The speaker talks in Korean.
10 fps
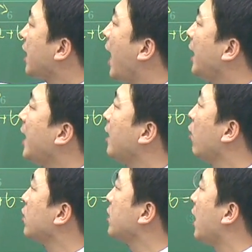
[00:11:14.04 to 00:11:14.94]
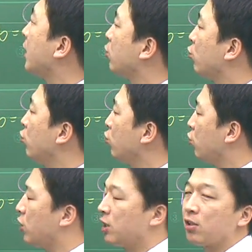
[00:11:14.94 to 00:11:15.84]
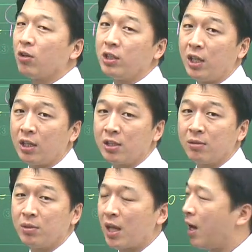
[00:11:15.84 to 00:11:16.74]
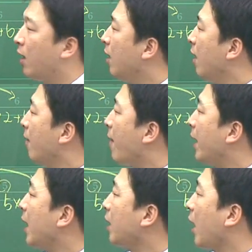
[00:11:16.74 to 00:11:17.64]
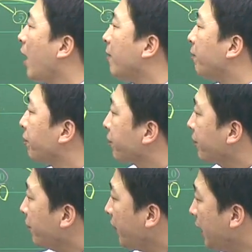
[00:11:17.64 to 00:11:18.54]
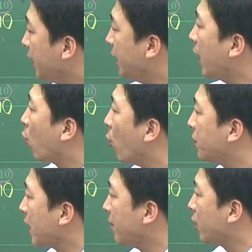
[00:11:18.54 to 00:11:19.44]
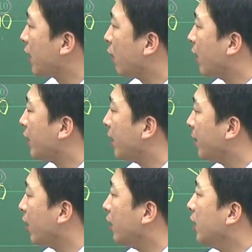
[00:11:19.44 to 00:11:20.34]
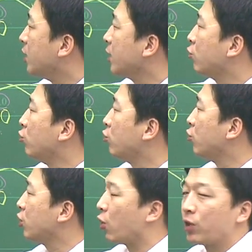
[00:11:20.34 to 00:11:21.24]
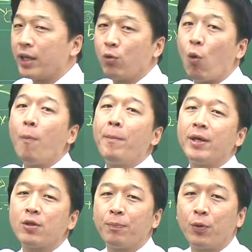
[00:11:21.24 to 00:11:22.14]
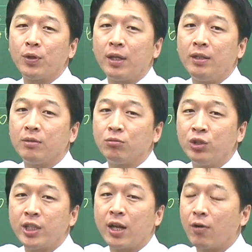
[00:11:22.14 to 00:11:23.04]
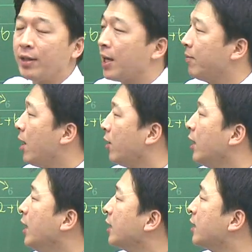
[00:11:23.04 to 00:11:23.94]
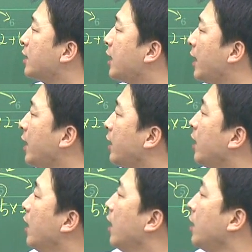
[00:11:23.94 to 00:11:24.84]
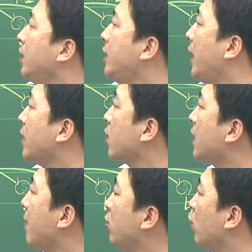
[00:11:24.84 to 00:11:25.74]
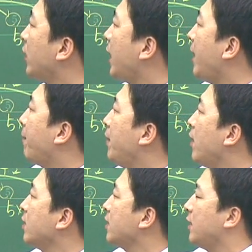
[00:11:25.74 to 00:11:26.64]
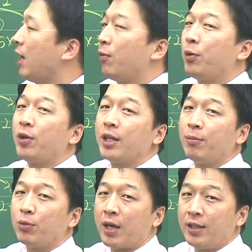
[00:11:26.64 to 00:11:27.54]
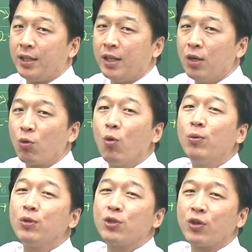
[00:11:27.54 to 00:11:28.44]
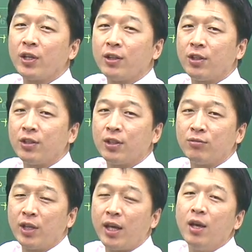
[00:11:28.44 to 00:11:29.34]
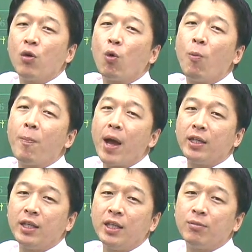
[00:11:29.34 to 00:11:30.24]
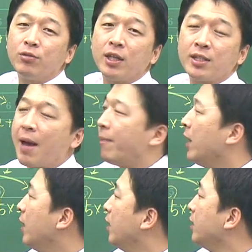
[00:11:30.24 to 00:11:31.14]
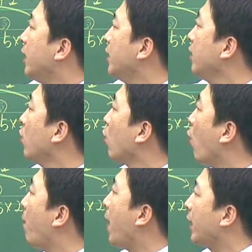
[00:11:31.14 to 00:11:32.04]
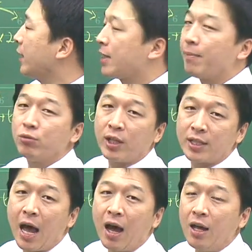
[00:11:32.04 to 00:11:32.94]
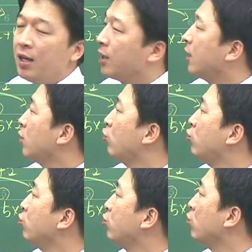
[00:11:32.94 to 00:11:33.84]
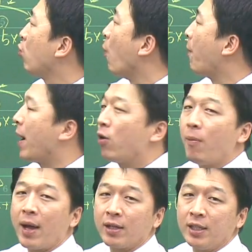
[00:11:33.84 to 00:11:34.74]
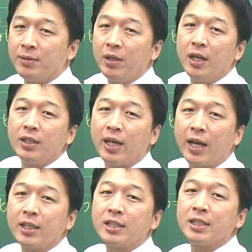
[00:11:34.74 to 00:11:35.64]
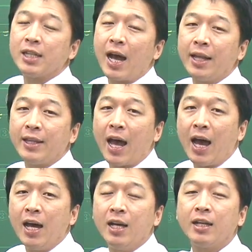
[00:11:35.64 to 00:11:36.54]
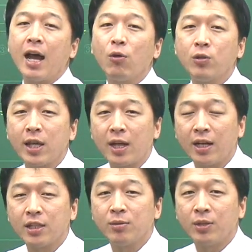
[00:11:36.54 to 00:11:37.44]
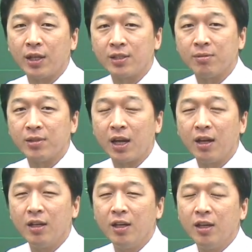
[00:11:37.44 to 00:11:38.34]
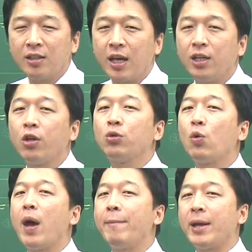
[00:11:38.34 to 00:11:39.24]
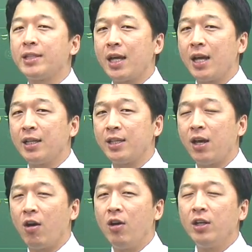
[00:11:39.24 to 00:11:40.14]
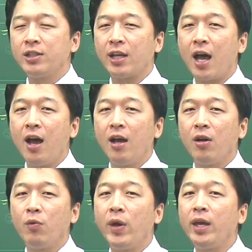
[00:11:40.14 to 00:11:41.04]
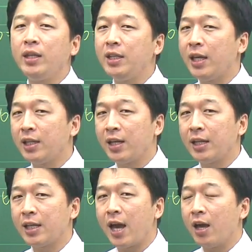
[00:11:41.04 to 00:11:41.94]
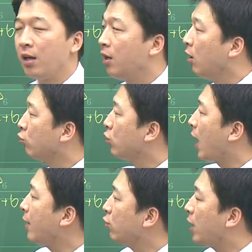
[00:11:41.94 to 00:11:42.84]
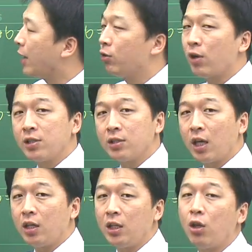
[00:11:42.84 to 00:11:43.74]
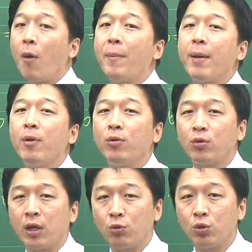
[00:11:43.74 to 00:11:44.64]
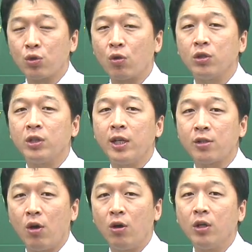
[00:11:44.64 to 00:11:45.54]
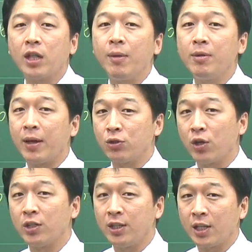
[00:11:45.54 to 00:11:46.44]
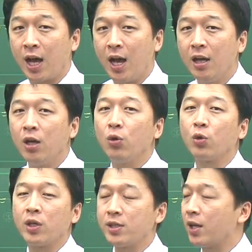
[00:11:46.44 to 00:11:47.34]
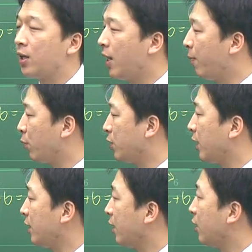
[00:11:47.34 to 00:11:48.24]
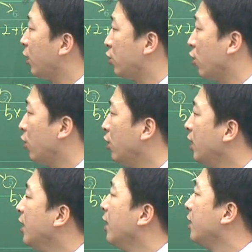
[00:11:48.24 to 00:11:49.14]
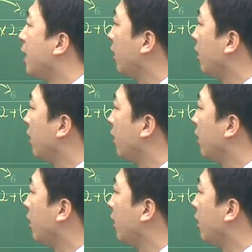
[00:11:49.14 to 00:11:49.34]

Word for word: 차이라는 것을 가지고 규칙성을 이해를 했습니다. 만약에 이게 곱셈이었다고 한다면 즉 두 수를 적당히 곱해서 표현한 문제라고 한다면 그때는 2에서 3으로 갈 때 플러스 1이라고 표현하기보다는 곱으로 정의가 되기 때문에 곱하기 2분의 3 얘는 곱하기 3분의 4 그래서 두 수를 곱한 것만큼 얘가 증가한다 라고 생각을 하시면 되겠습니다. 자, 이것 또한 마찬가지예요. 제가 왜 이 얘기를 하냐? 우리가 한눈에 안 들어왔을 때 이런 방법으로라도 접근을 해서 답을 맞춰야 되니까 이렇게 생각을 해보시라는 얘기가 되겠죠. 자,